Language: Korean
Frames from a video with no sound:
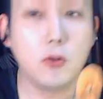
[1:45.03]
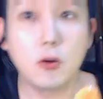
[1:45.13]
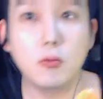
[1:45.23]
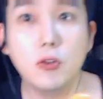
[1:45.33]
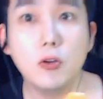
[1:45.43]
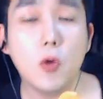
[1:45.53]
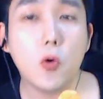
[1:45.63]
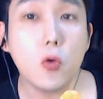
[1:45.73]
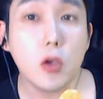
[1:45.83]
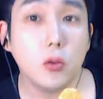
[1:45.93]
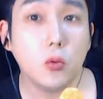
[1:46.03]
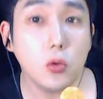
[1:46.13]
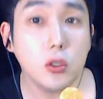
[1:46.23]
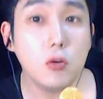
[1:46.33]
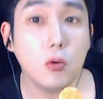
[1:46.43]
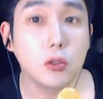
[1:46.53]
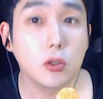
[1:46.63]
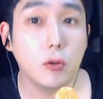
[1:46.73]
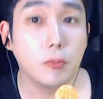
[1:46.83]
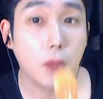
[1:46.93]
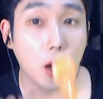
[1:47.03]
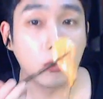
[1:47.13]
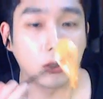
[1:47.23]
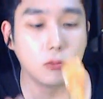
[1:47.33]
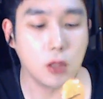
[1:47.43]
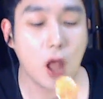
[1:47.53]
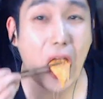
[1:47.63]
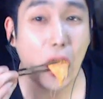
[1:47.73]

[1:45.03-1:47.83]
여러분들 뭐 꽃게도 통째로 먹죠. 바로 먹습니다.